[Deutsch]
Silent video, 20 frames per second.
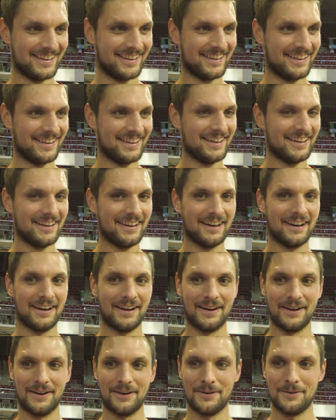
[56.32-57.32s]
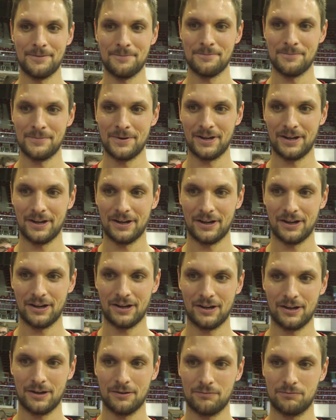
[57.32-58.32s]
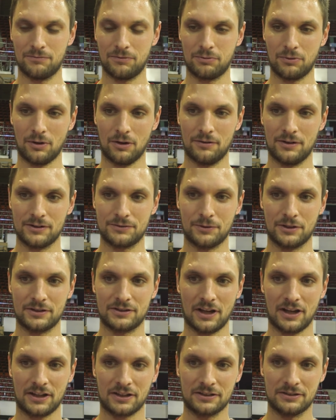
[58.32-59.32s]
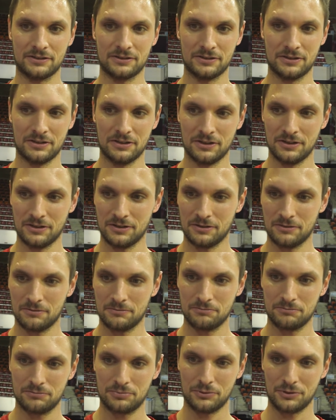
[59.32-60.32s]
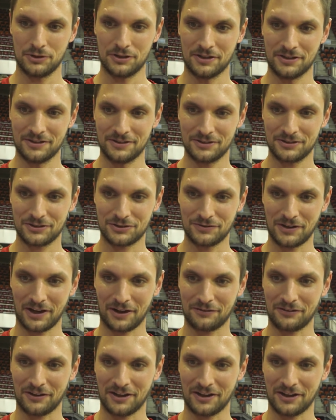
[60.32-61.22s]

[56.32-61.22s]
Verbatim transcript: fangen? Ähm, äh, boah, was würde ich sagen? Ui, Schwere